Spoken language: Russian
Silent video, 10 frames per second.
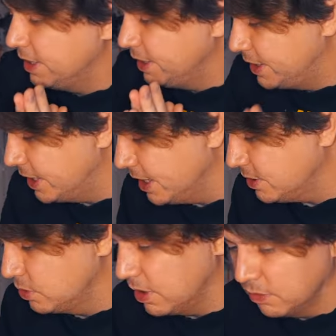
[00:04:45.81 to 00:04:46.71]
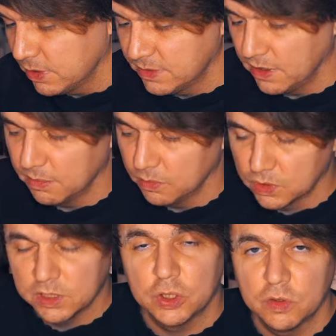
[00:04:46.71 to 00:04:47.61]
я с удовольствием
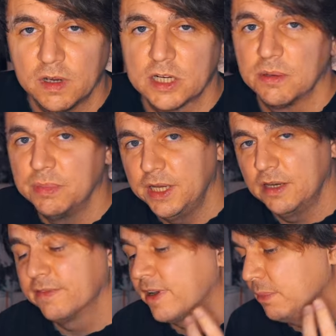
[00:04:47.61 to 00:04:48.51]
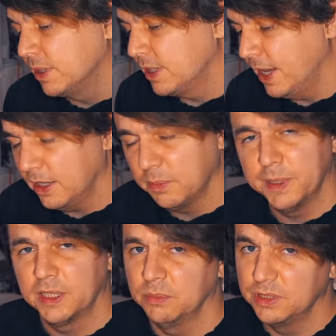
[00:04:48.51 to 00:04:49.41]
услышу ваше мнение в комментариях,
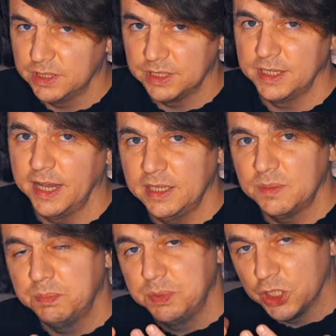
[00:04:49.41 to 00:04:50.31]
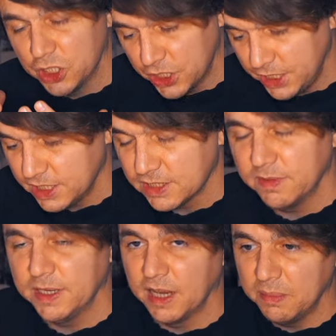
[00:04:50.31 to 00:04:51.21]
поэтому не стесняйтесь, пишите
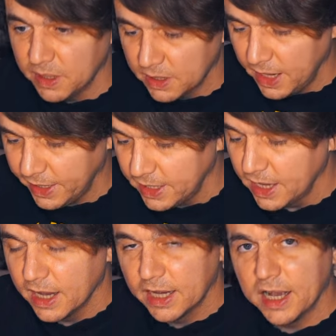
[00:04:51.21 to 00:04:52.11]
свои комментарии,